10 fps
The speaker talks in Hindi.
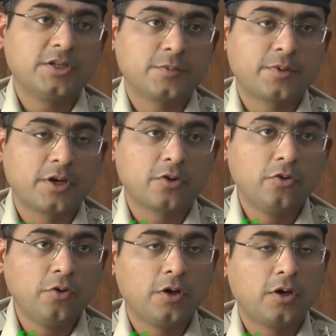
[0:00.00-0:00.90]
पाँच अप्रैल
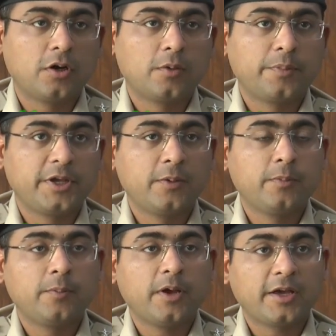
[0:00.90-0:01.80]
को
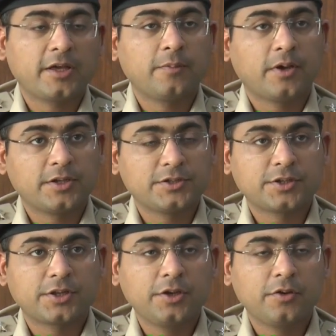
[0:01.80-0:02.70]
पीएनबी बैंक के
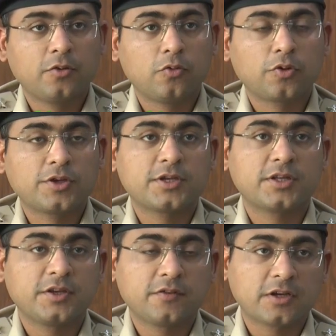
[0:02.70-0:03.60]
मैनेजर थे उनके
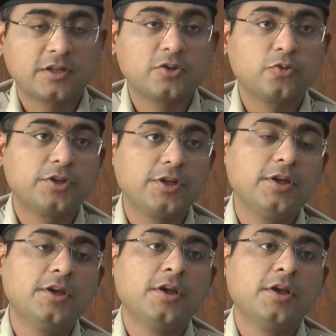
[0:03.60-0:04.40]
साथ ये वारदात हुई थी